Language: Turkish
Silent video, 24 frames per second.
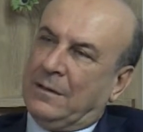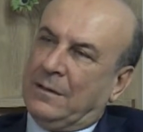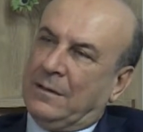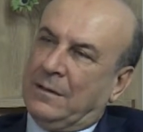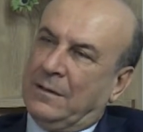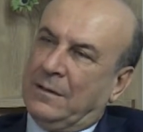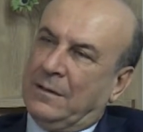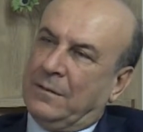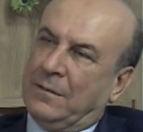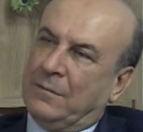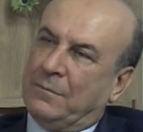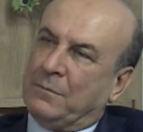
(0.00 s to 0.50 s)

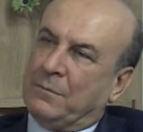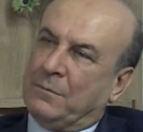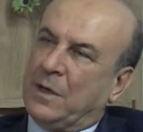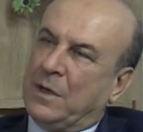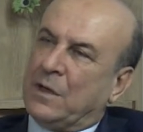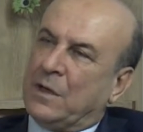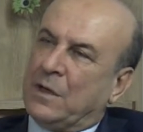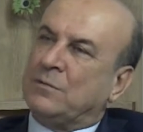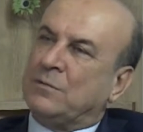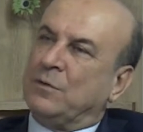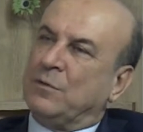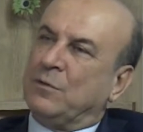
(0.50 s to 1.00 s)
e,
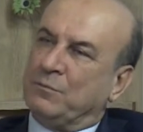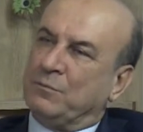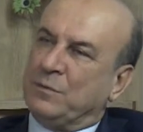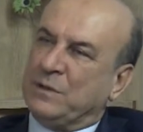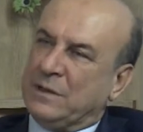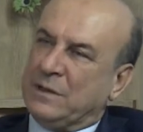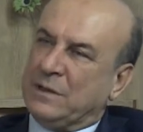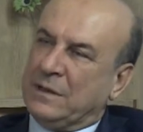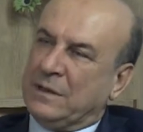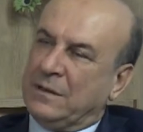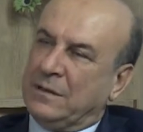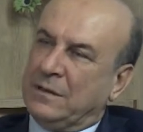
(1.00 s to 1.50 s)
maksimum
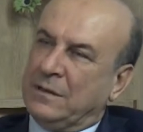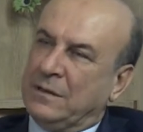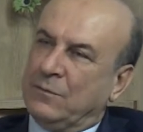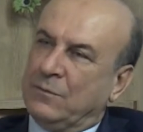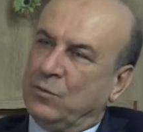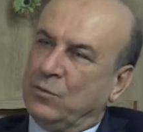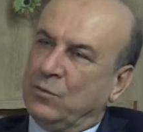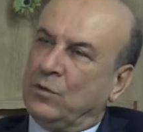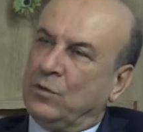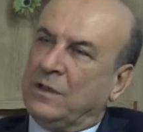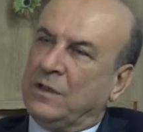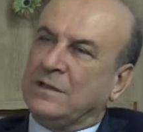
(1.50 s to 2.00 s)
bizi e,
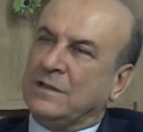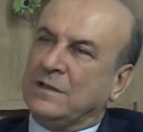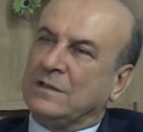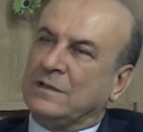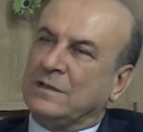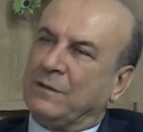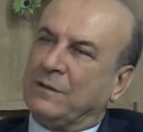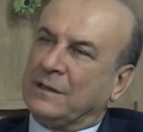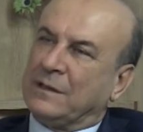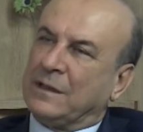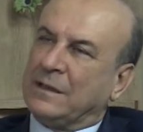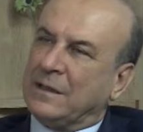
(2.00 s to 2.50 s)
mutlu edecek,
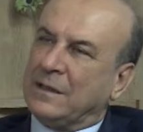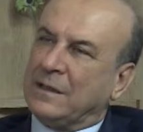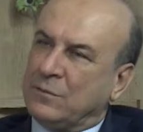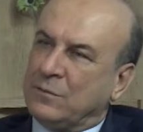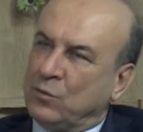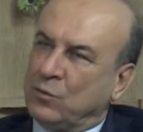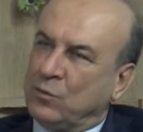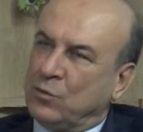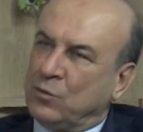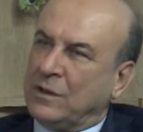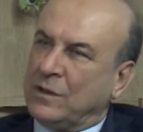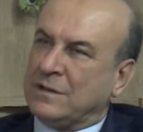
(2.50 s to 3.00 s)
vatandaşı
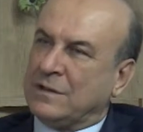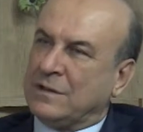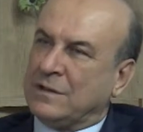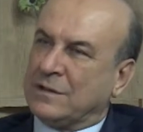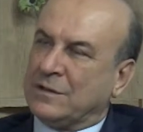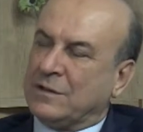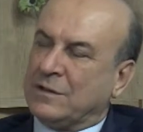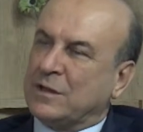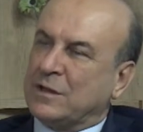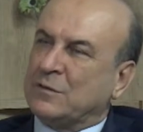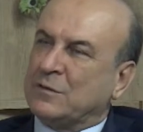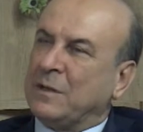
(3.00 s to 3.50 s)
mutlu edecek
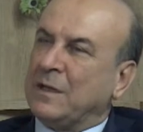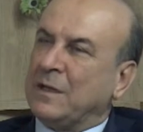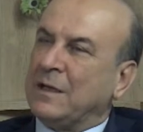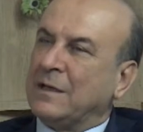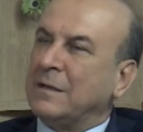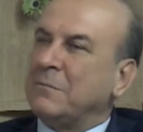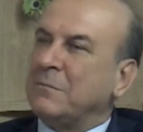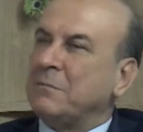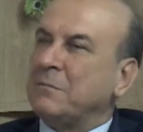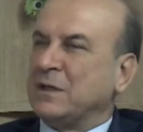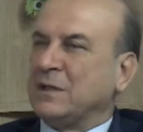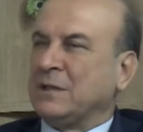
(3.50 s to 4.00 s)

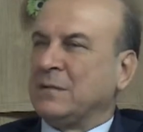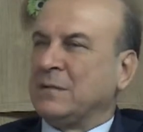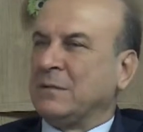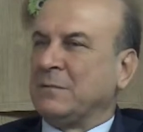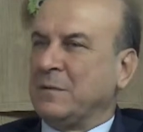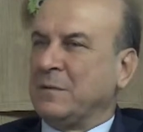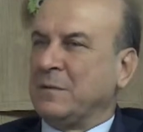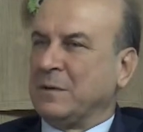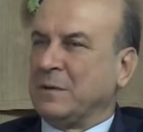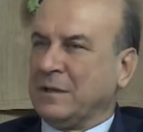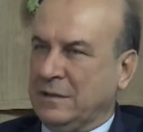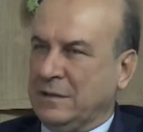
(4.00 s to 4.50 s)
çalışmalardan
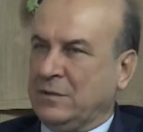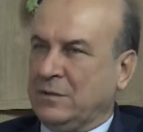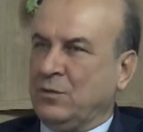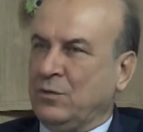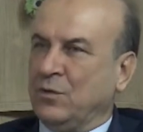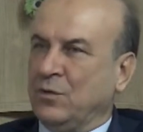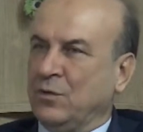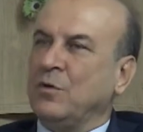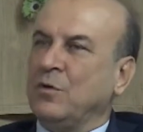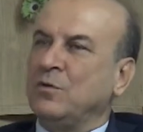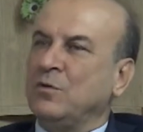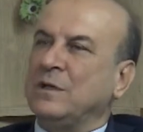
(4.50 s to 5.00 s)
başlamak
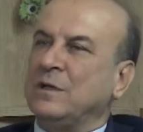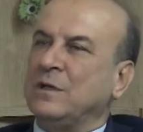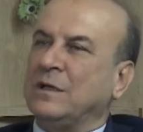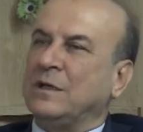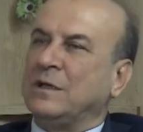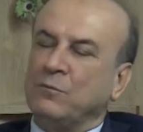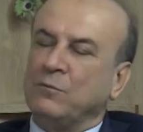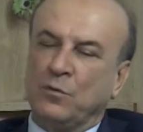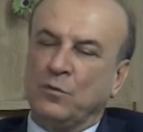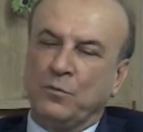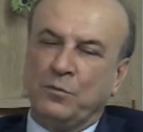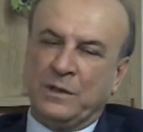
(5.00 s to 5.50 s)
istiyorum.
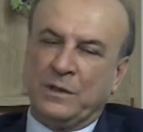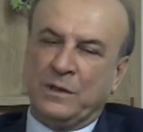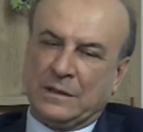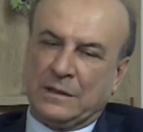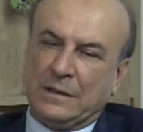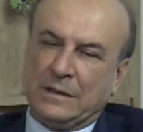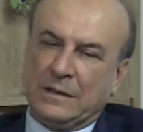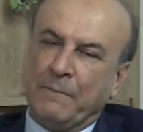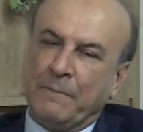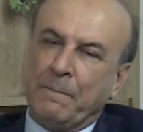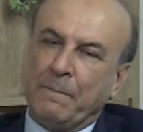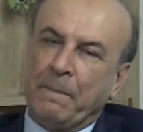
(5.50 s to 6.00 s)
Öncelikle bu bir.
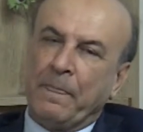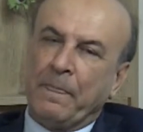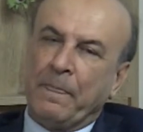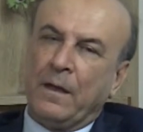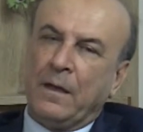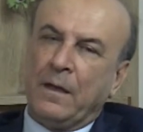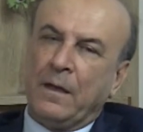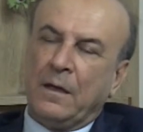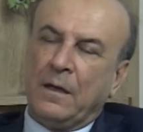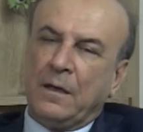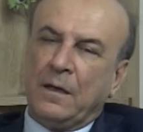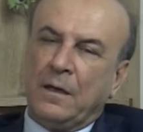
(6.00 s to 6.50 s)

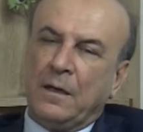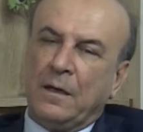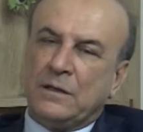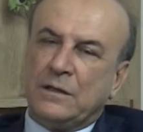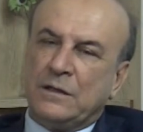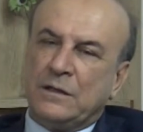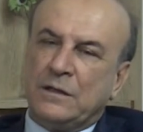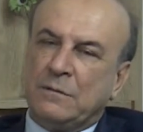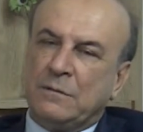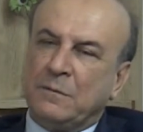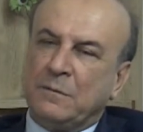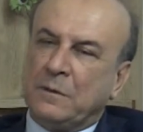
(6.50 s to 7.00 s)

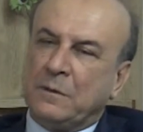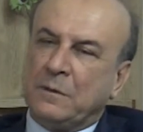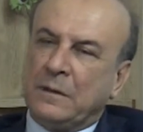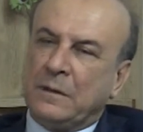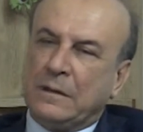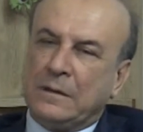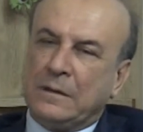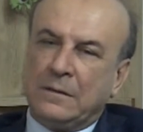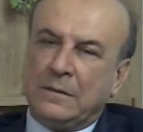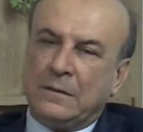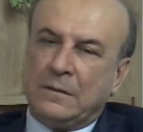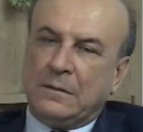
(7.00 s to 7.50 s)
Şimdi
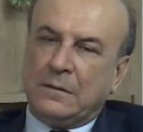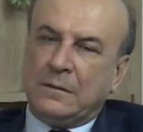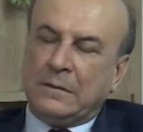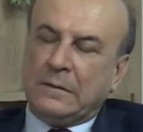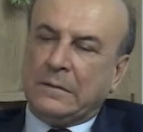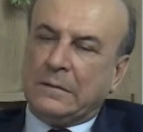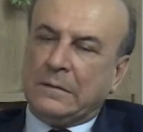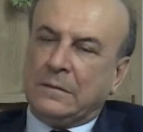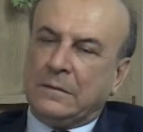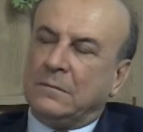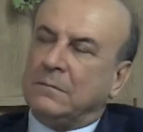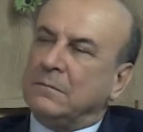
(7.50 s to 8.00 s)
e,
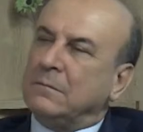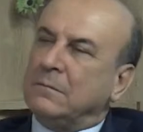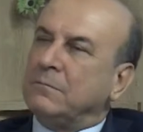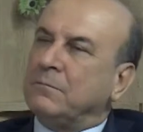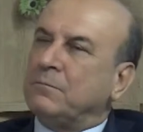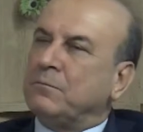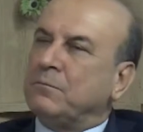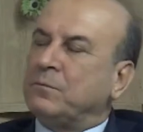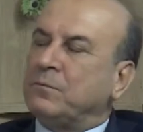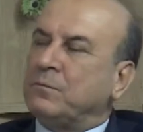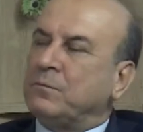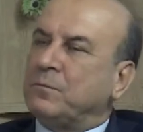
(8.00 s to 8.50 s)

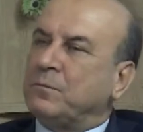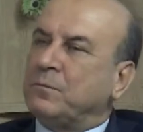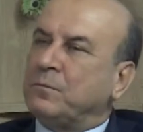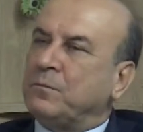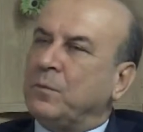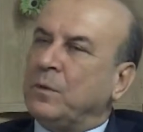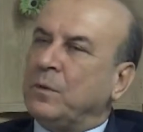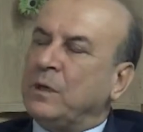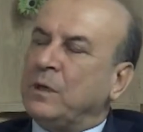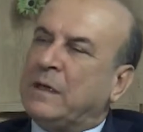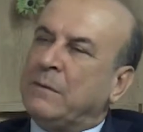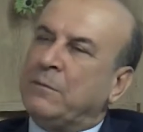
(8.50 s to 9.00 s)

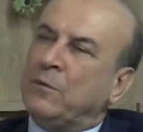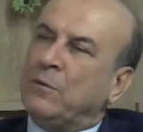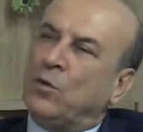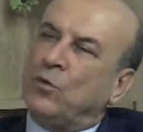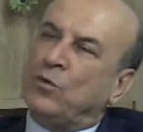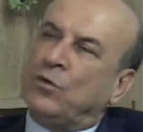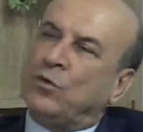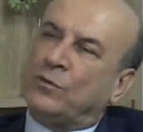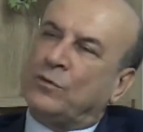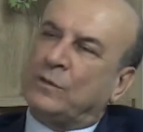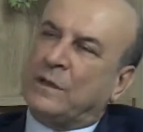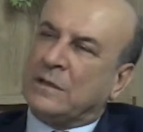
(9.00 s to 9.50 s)

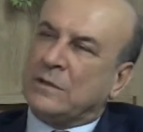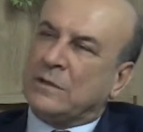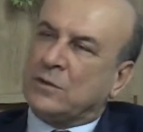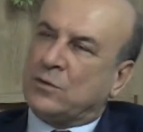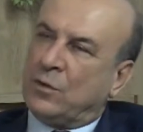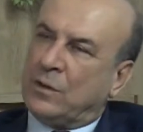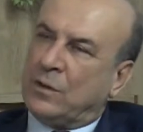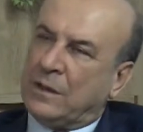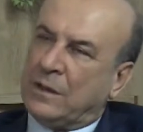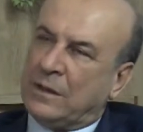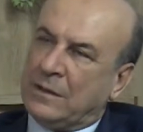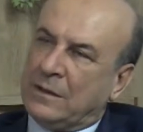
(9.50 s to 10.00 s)
2014'ten
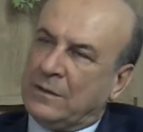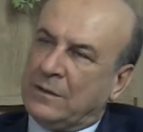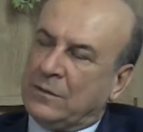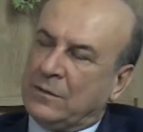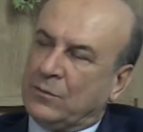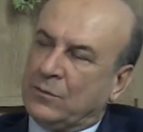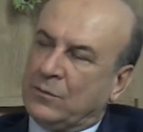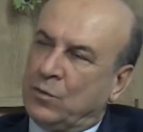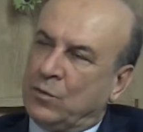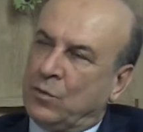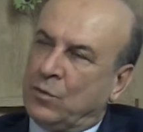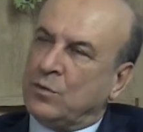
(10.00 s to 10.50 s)
sonra
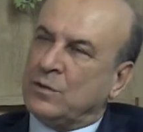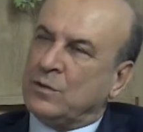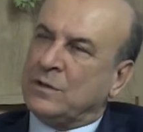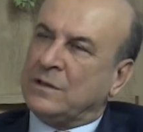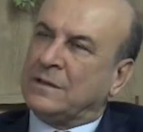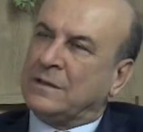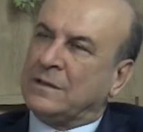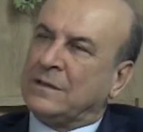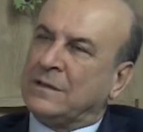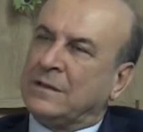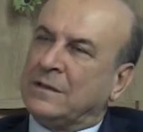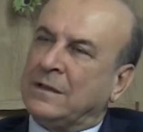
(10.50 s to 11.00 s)
9
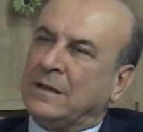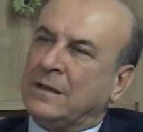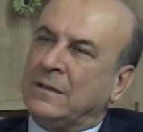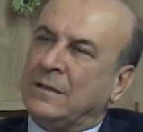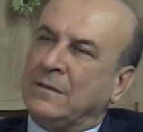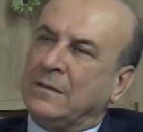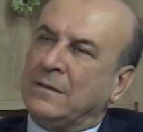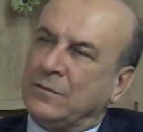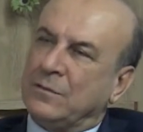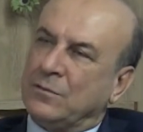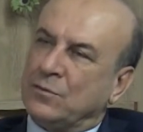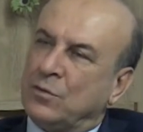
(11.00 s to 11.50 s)
yıldır da
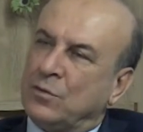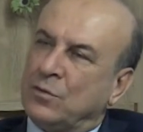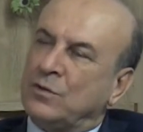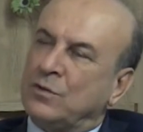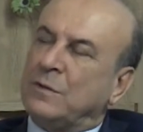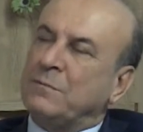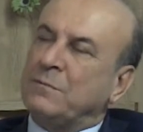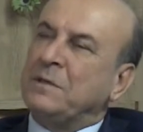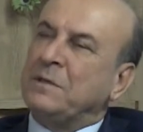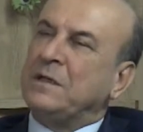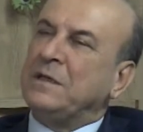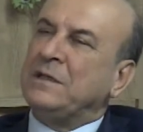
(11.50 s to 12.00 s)

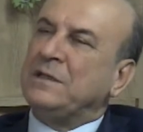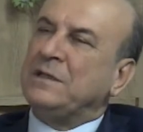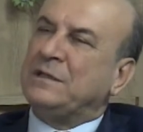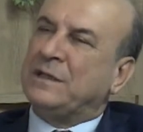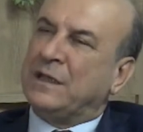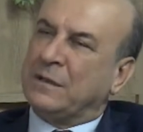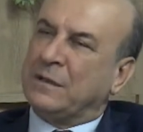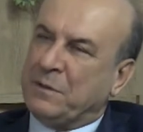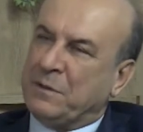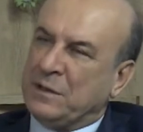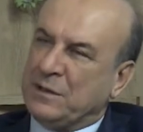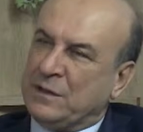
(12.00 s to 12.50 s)
sonuçta bir
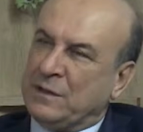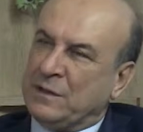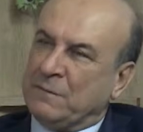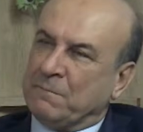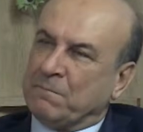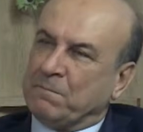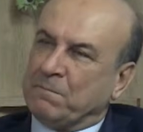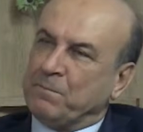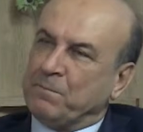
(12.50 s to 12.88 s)
işletmeciyim.